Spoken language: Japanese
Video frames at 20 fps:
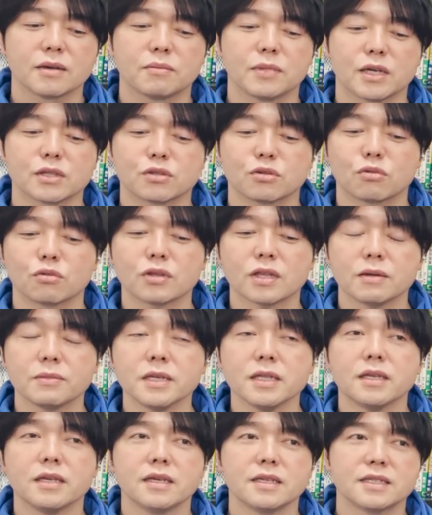まあそのた
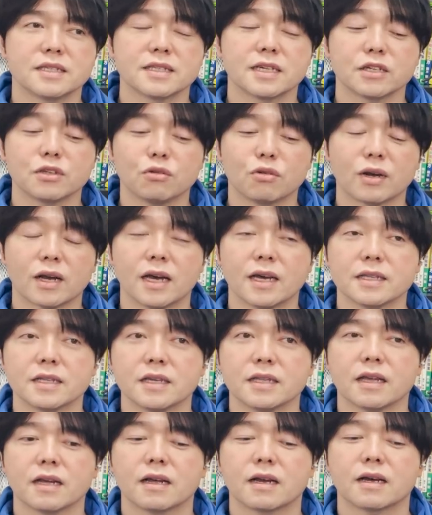めにシナリオを変え
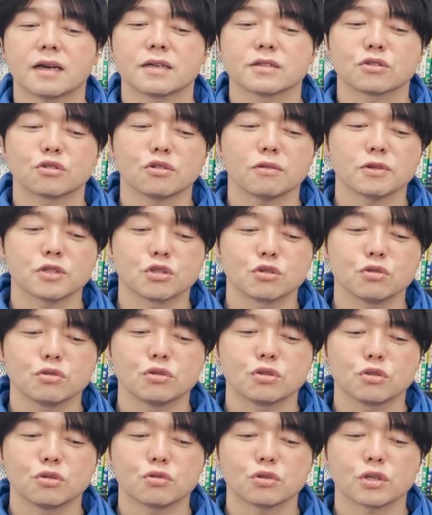ていたら、それは
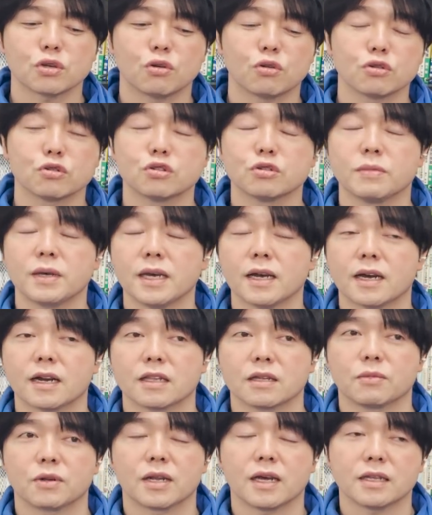中長期保有銘
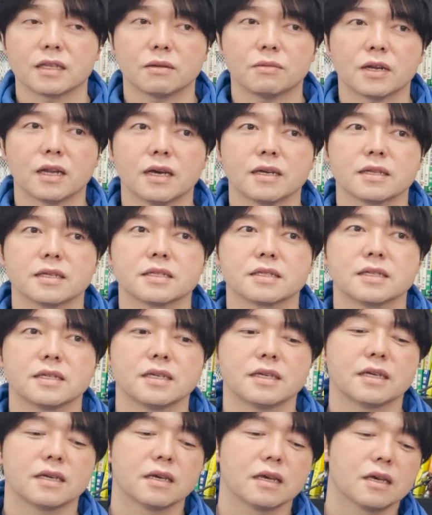柄でも何でもないです
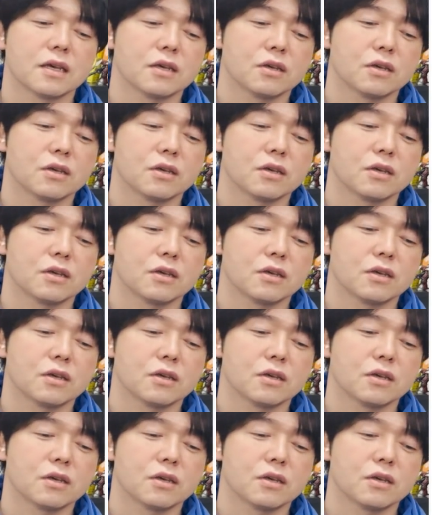し、